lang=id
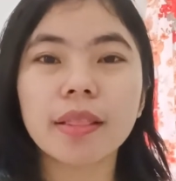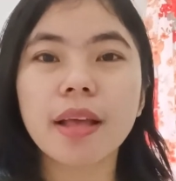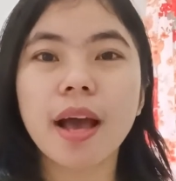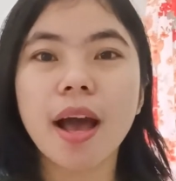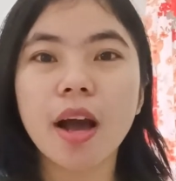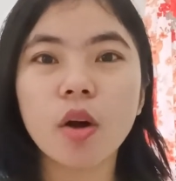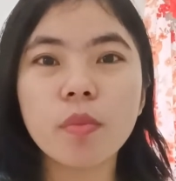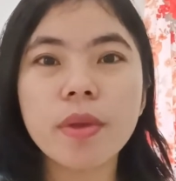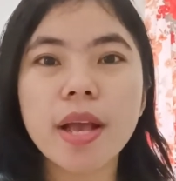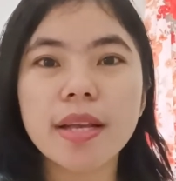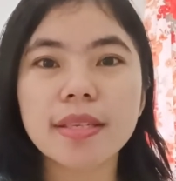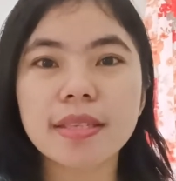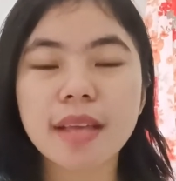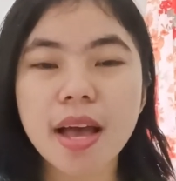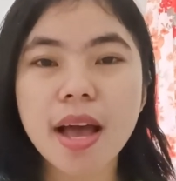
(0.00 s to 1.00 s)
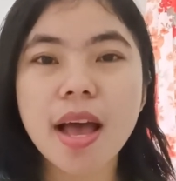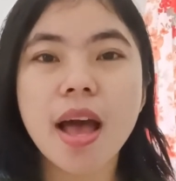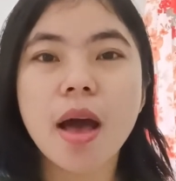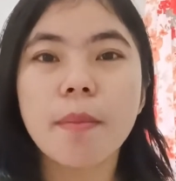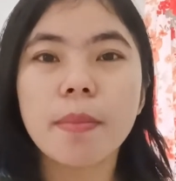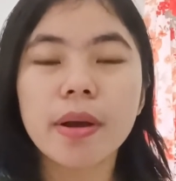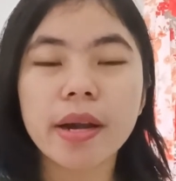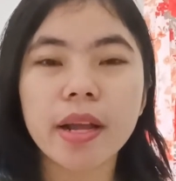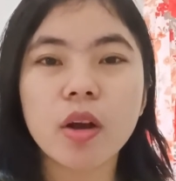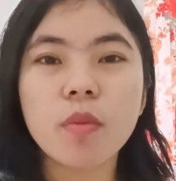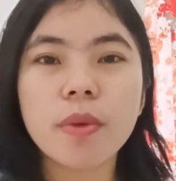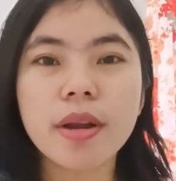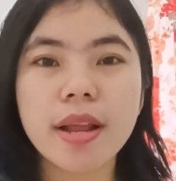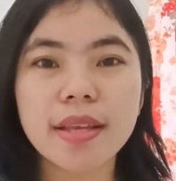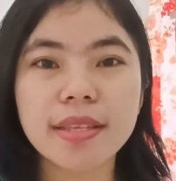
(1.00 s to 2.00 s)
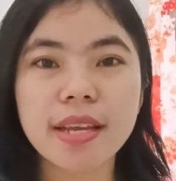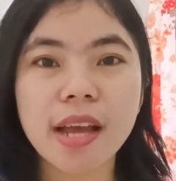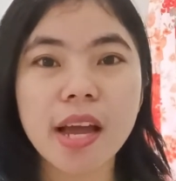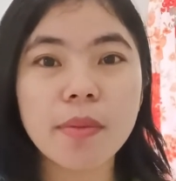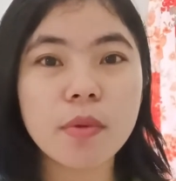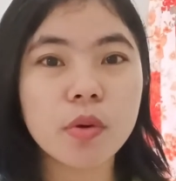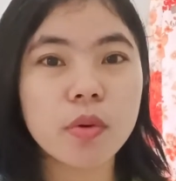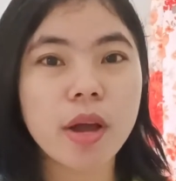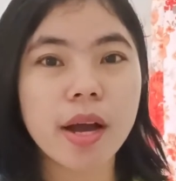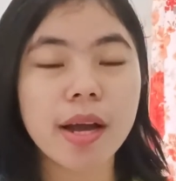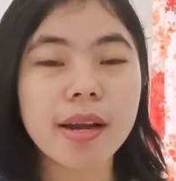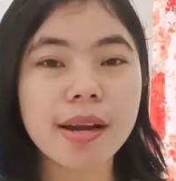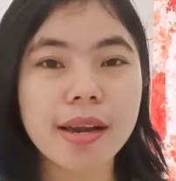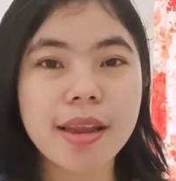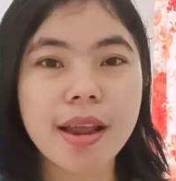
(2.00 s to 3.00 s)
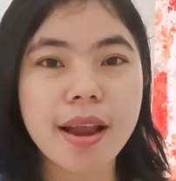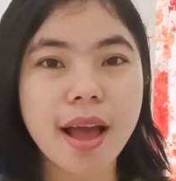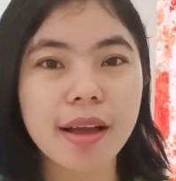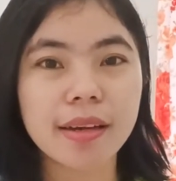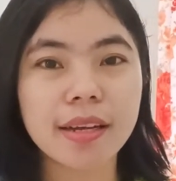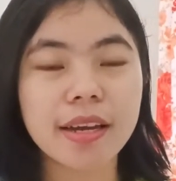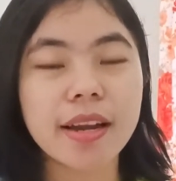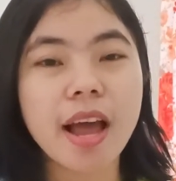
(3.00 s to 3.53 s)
Nah, aku biasa merekomendasikan menggunakan Radian Acne.